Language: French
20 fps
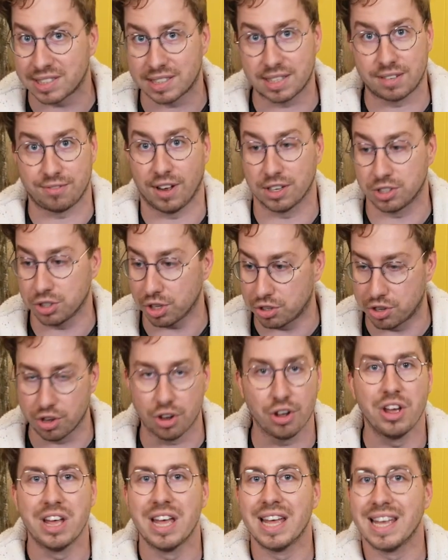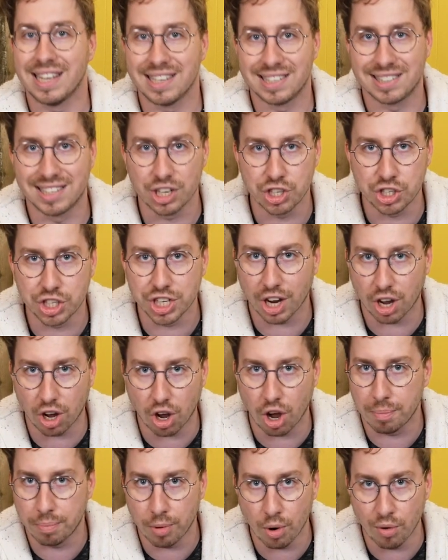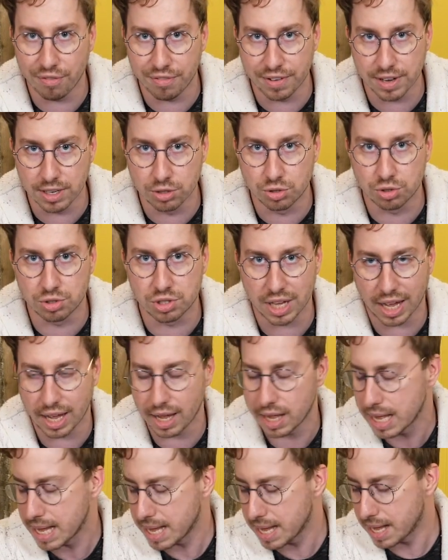ce qui fait en sorte qu'il ne se déchirera pas au fil du temps.